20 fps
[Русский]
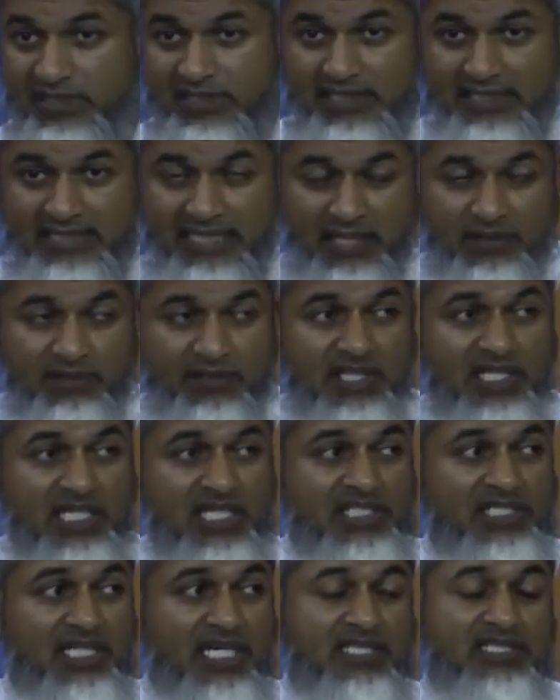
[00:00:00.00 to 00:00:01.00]
говорит,
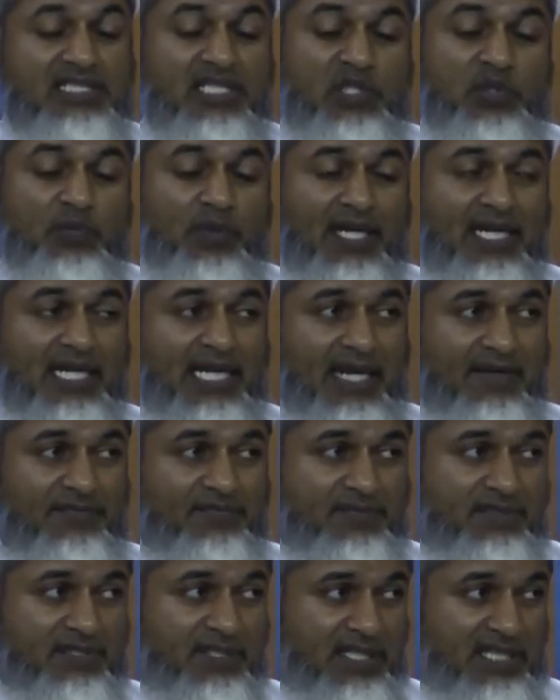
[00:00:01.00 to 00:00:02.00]
там-то, там-то ты
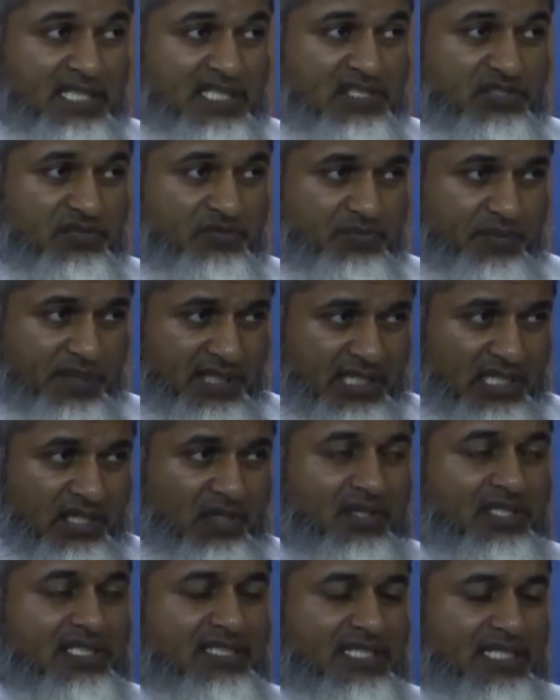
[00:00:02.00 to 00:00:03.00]
налево повернул, да?
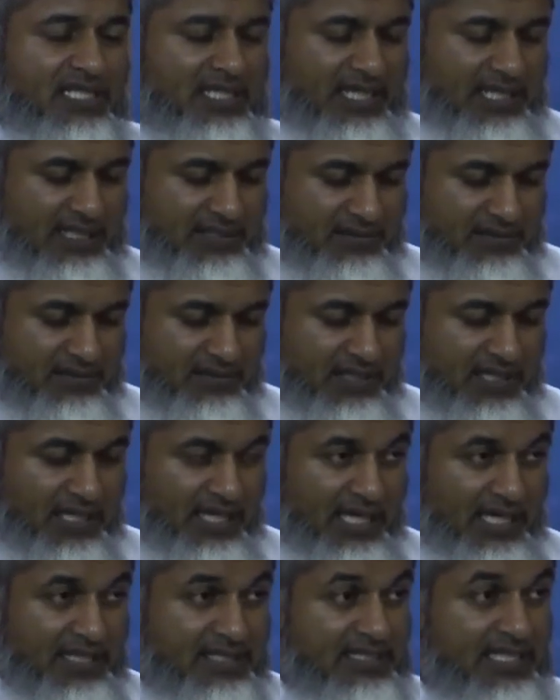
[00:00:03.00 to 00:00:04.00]
Он говорит, да.
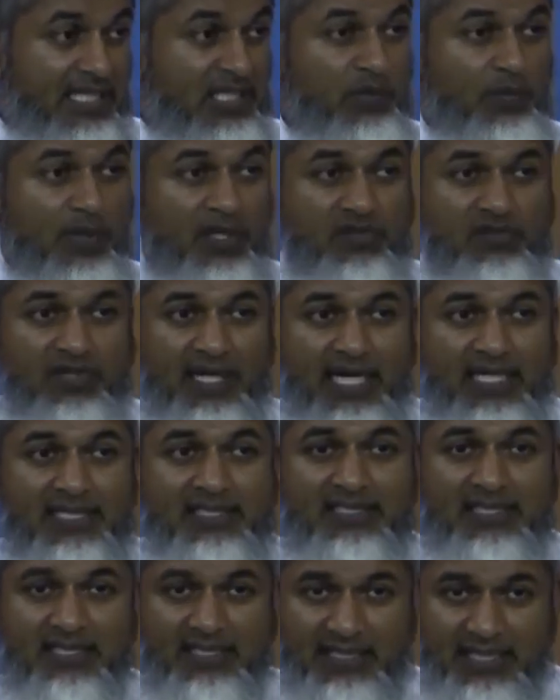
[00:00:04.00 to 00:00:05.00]
Потом направо,
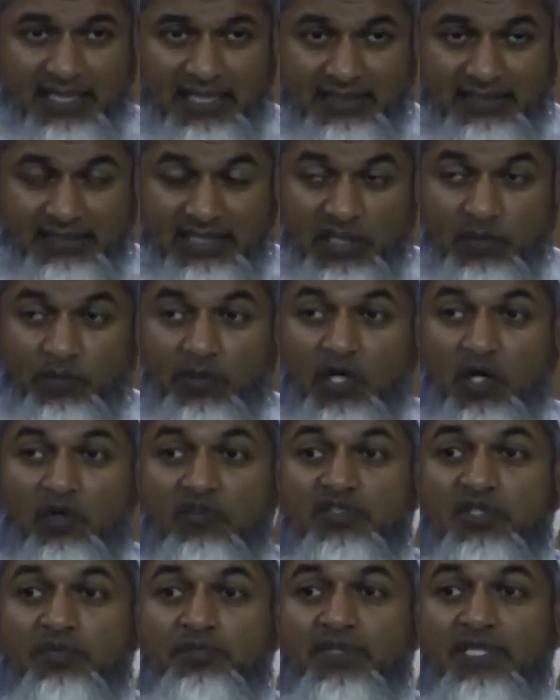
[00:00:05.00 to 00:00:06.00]
да? Да. Потом
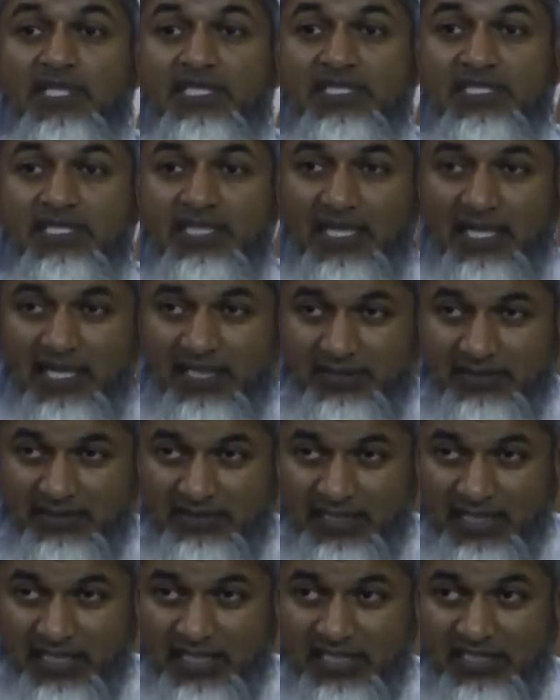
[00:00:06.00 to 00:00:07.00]
мост перешел, да.
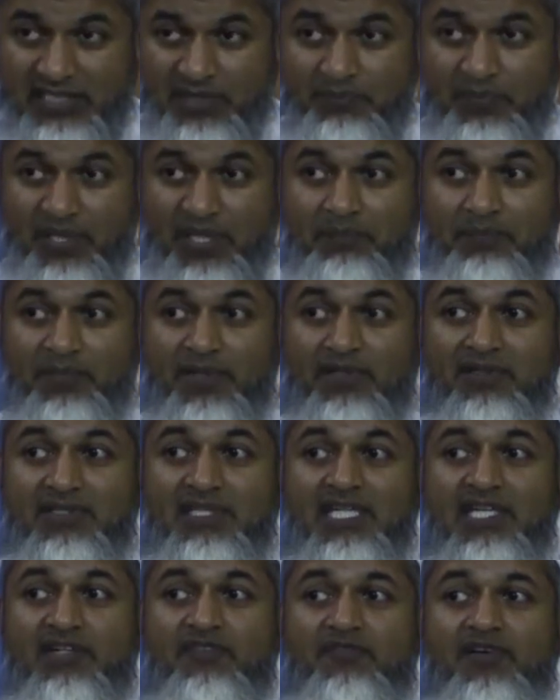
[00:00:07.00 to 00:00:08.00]
Там здание
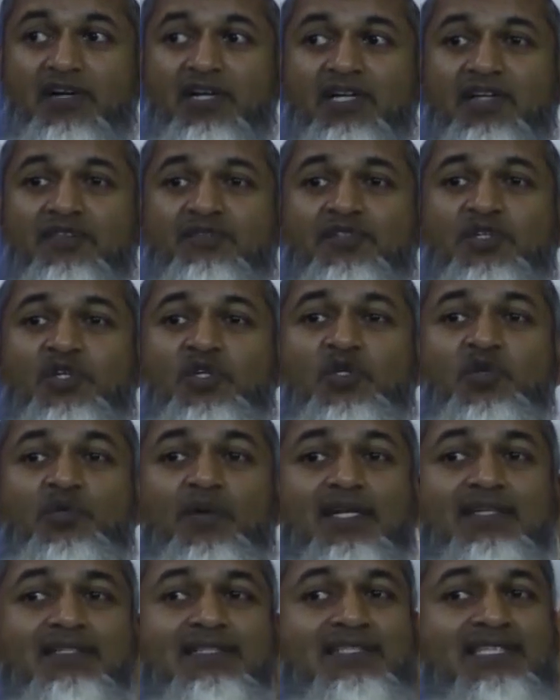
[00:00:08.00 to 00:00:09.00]
большое было, ты в это
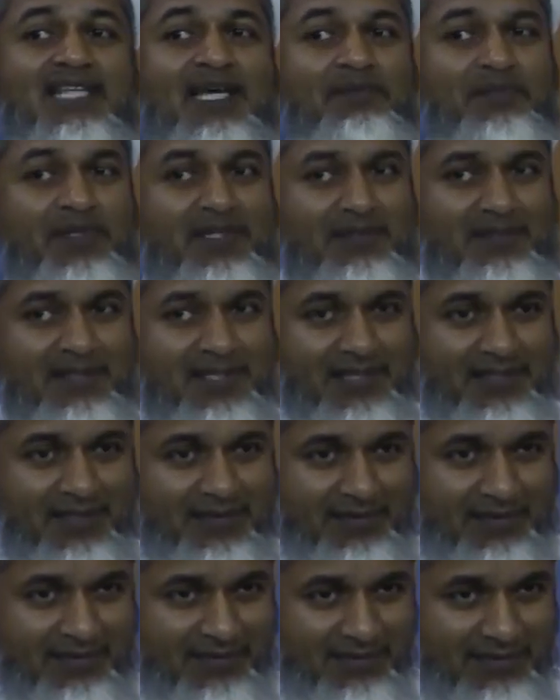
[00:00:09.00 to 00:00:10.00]
здание
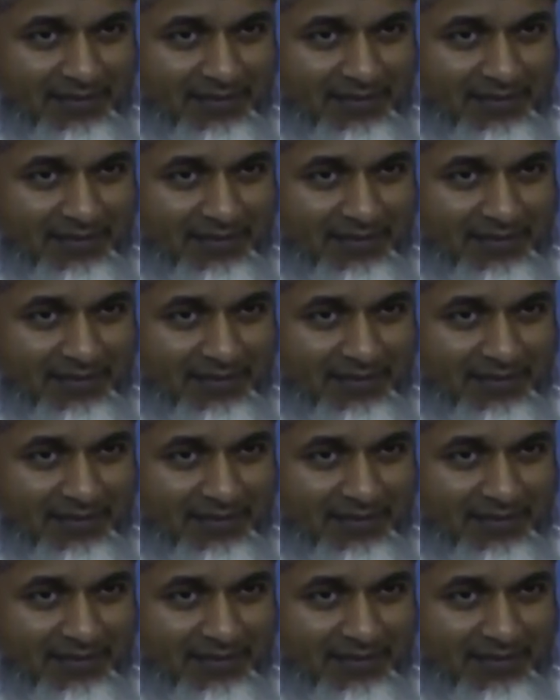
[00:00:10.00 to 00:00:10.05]
зашел.